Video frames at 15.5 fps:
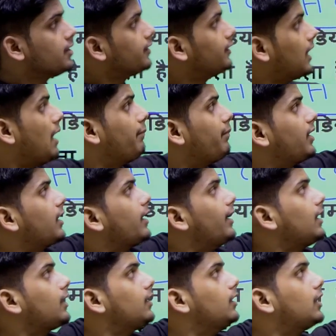यहाँ पे अगर एक
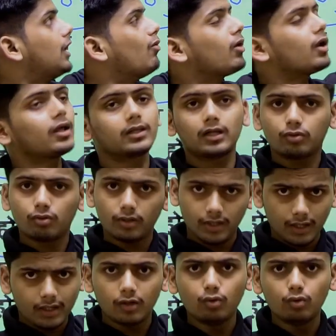लिखा हुआ रहता तो एक
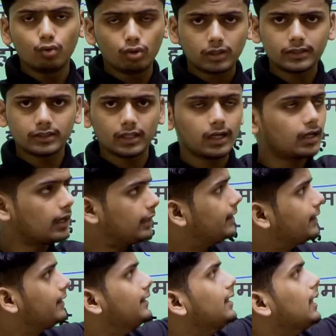अनु होता जल का
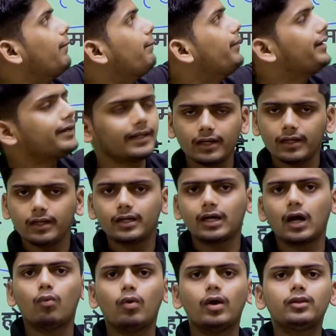लेकिन यहाँ पे टेन लिखा
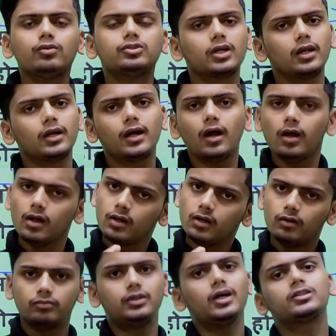हुआ है तो जल का
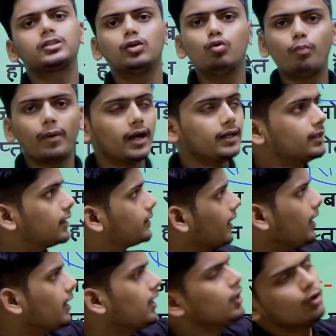दस अनु पाया जाता है
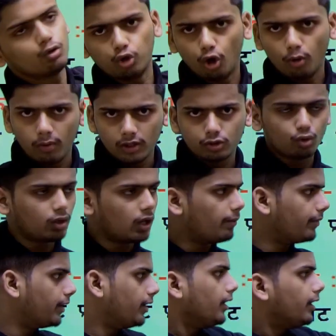धोबन सोडा में
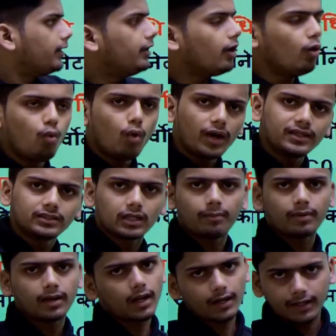ये हुआ इसका
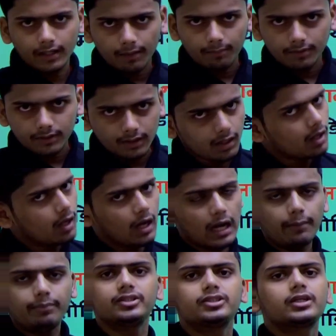बनाने का विधि अब
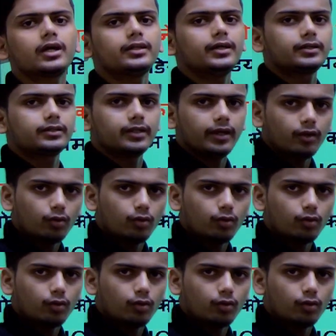इसका देखते हैं